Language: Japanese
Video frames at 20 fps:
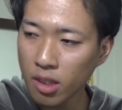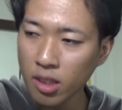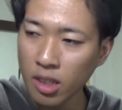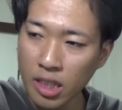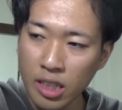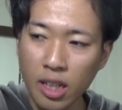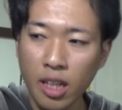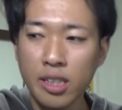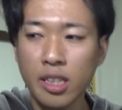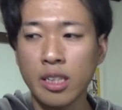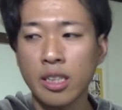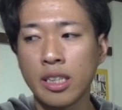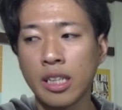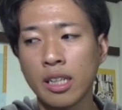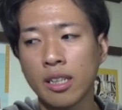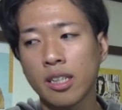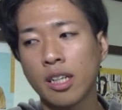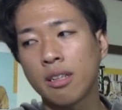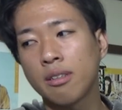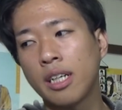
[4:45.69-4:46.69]
なんだかんだ2
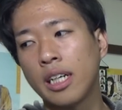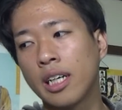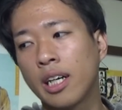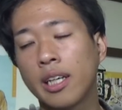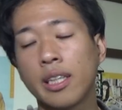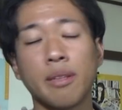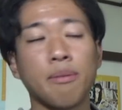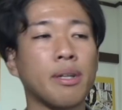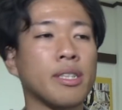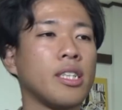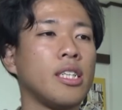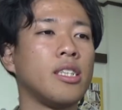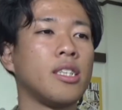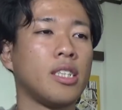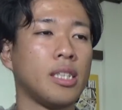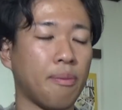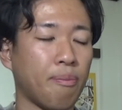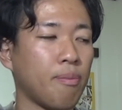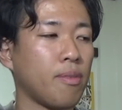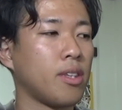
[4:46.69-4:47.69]
年間ぐらい行けてません
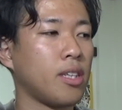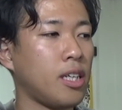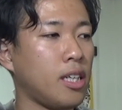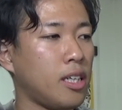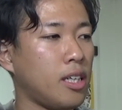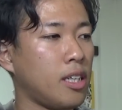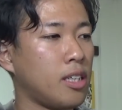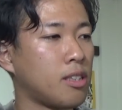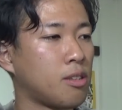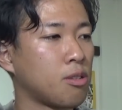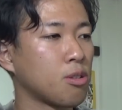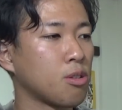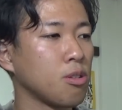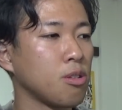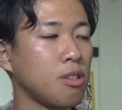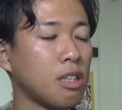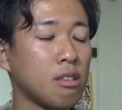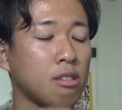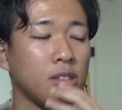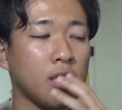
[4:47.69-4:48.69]
し、で、ずっと
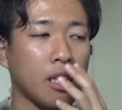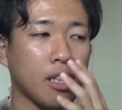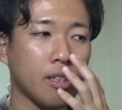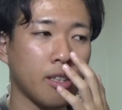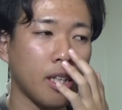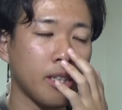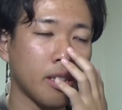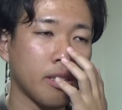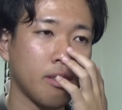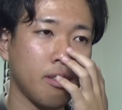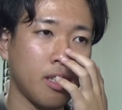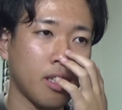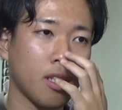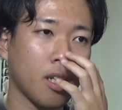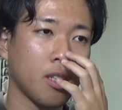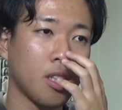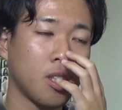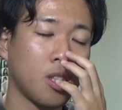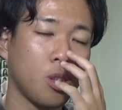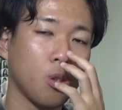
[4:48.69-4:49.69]
USJ 行きたいですねっ
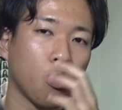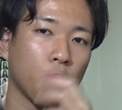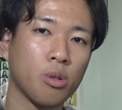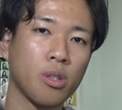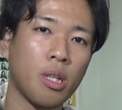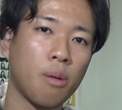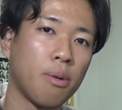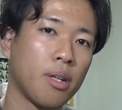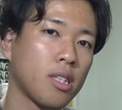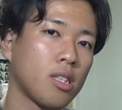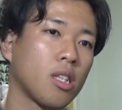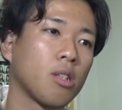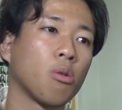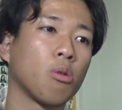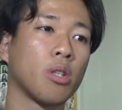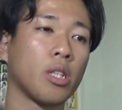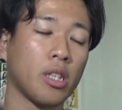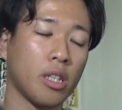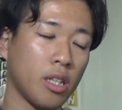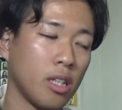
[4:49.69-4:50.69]
て話をしてました
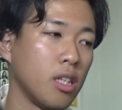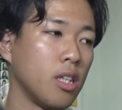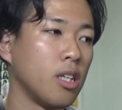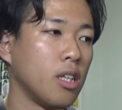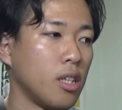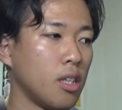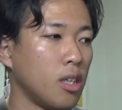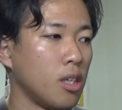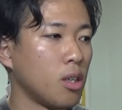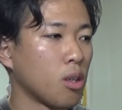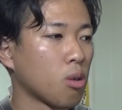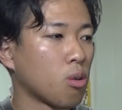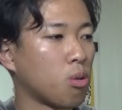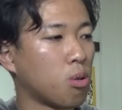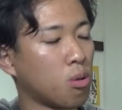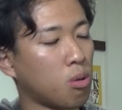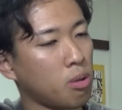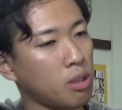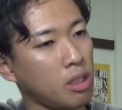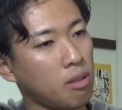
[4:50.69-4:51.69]
のでね、
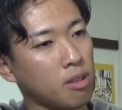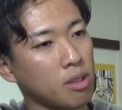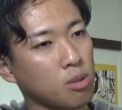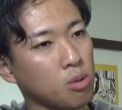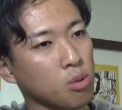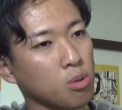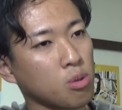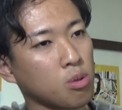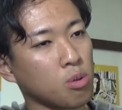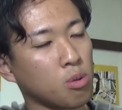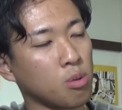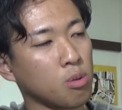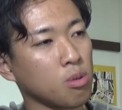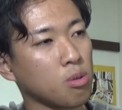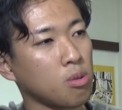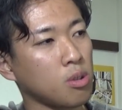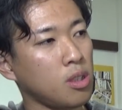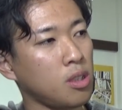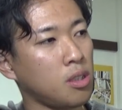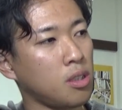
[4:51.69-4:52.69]
これはちょっと本
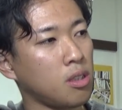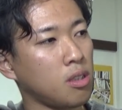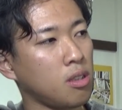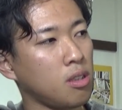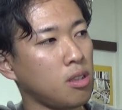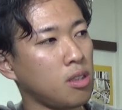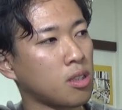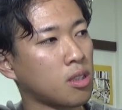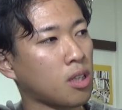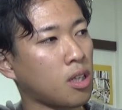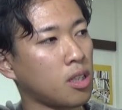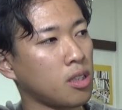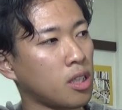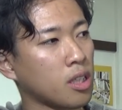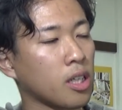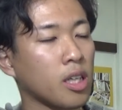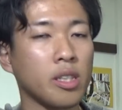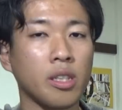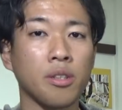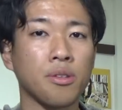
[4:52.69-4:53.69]
当に行か
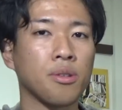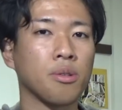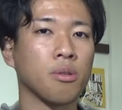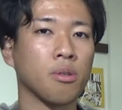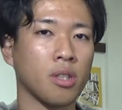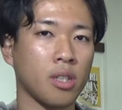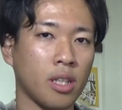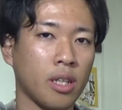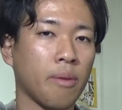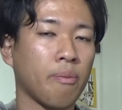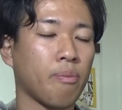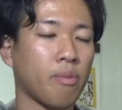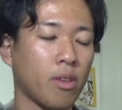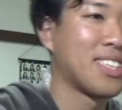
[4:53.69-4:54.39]
なきゃですよね。